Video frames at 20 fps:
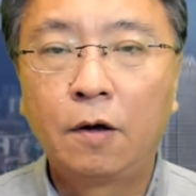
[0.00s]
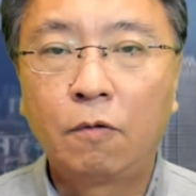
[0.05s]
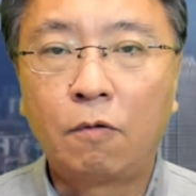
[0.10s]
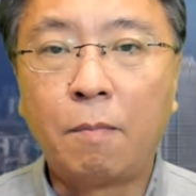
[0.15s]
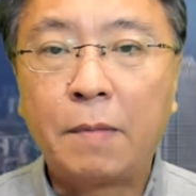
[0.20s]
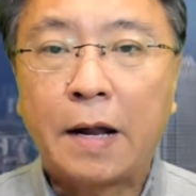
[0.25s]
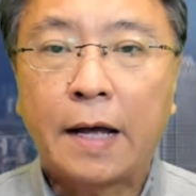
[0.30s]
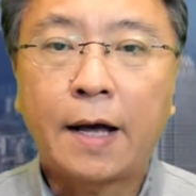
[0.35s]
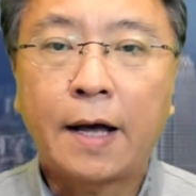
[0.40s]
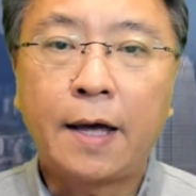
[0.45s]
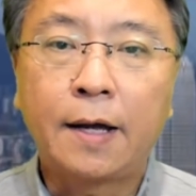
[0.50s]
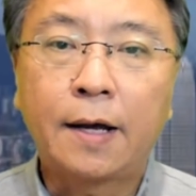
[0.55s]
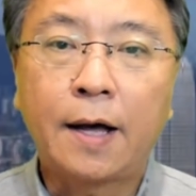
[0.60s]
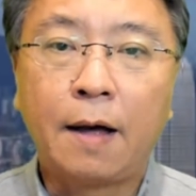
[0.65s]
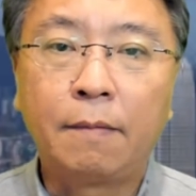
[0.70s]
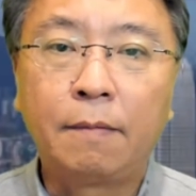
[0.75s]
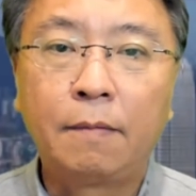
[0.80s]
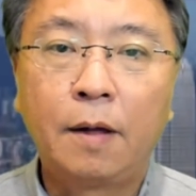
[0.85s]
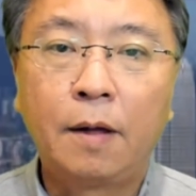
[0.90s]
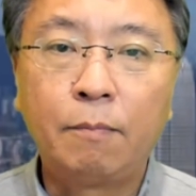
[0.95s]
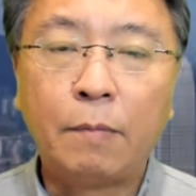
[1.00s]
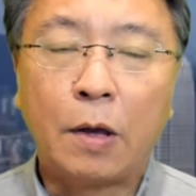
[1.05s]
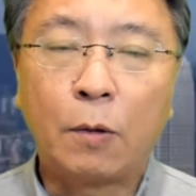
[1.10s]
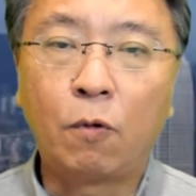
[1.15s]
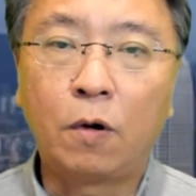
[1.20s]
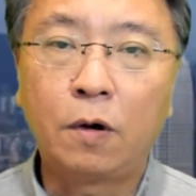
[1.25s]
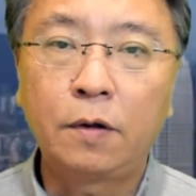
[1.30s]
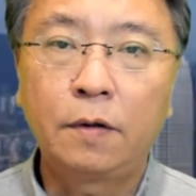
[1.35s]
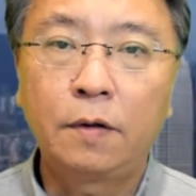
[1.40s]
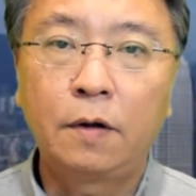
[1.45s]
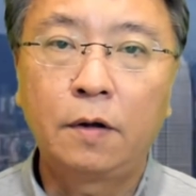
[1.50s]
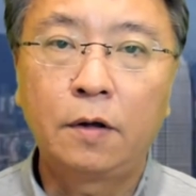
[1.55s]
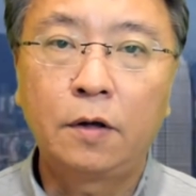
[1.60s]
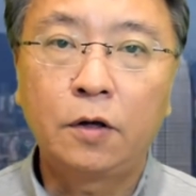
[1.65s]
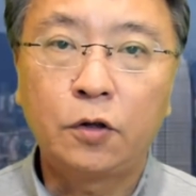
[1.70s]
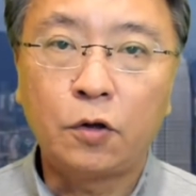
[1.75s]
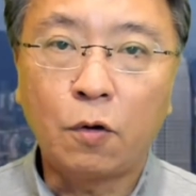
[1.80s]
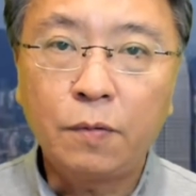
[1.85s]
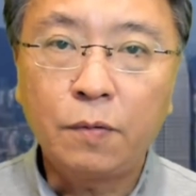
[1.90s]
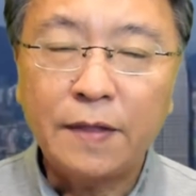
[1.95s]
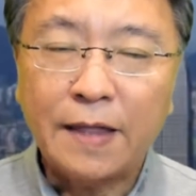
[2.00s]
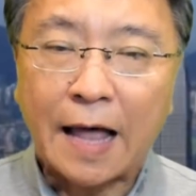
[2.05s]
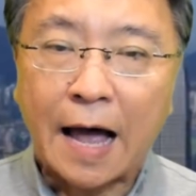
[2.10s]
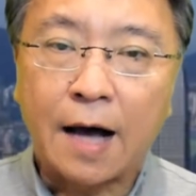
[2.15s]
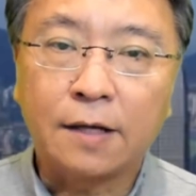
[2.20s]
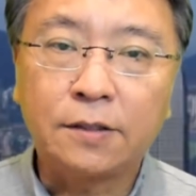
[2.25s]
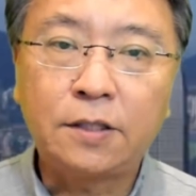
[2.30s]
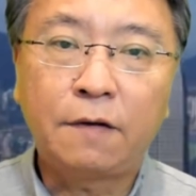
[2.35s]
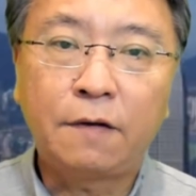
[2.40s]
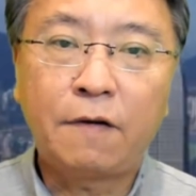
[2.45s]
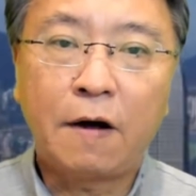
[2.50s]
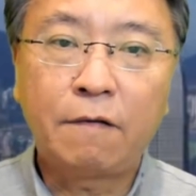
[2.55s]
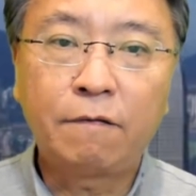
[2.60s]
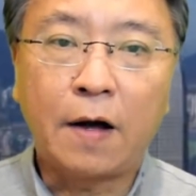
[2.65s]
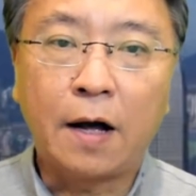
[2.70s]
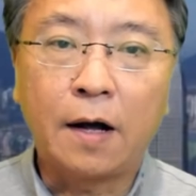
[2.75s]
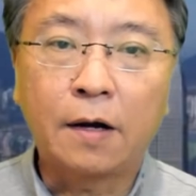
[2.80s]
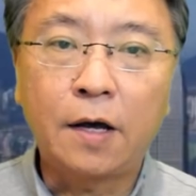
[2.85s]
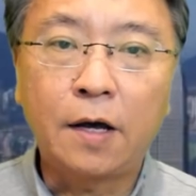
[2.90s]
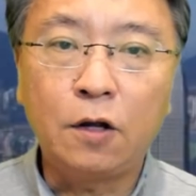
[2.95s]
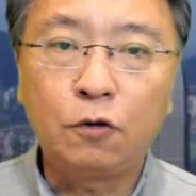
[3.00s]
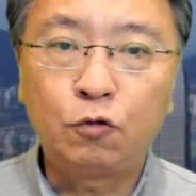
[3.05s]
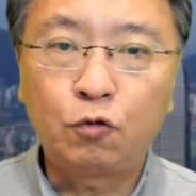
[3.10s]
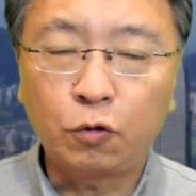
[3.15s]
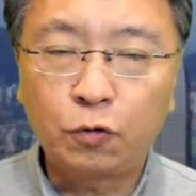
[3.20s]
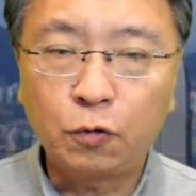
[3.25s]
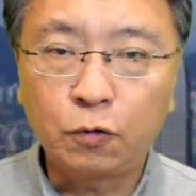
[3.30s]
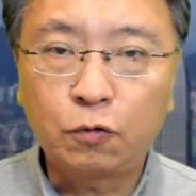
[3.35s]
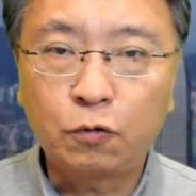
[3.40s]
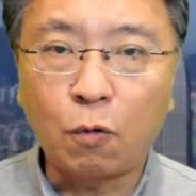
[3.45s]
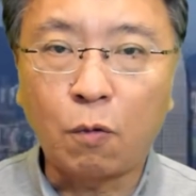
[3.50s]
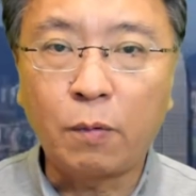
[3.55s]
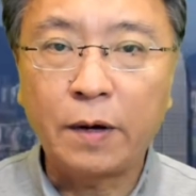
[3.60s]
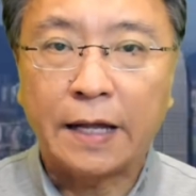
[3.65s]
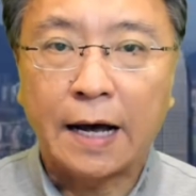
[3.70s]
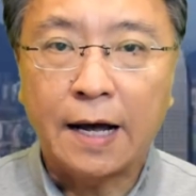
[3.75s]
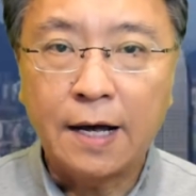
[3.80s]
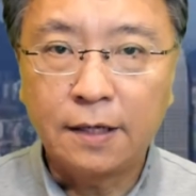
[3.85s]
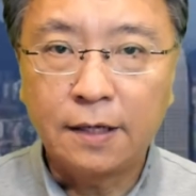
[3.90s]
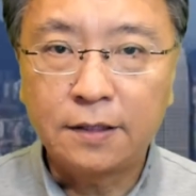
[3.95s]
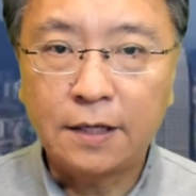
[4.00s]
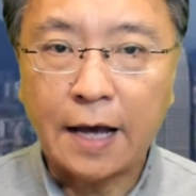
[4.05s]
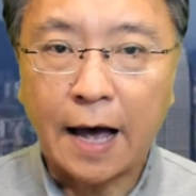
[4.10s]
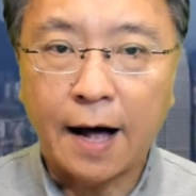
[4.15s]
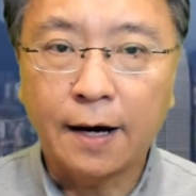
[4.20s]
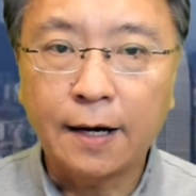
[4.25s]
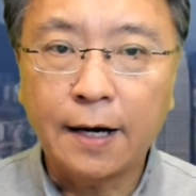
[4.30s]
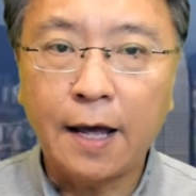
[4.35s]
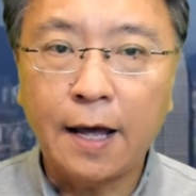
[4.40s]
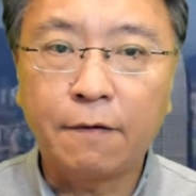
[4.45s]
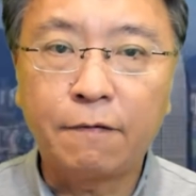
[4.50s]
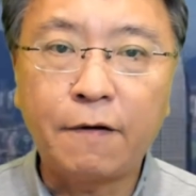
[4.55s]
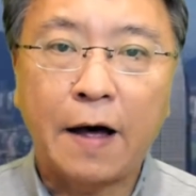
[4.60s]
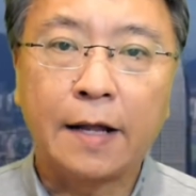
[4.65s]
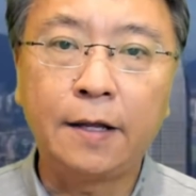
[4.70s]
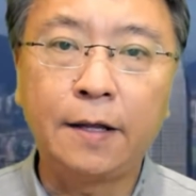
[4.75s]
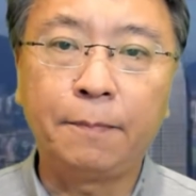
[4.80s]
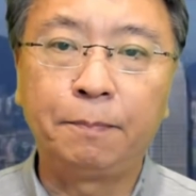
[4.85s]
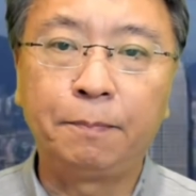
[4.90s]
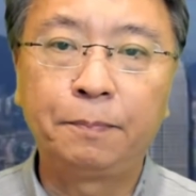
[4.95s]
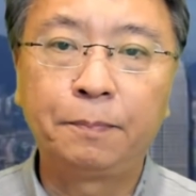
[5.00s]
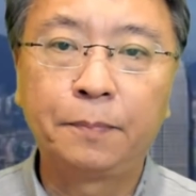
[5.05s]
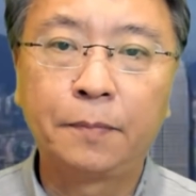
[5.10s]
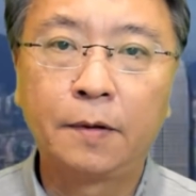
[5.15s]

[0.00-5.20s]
我们来看一看美国有哪些方法可以做出所谓的强烈反应。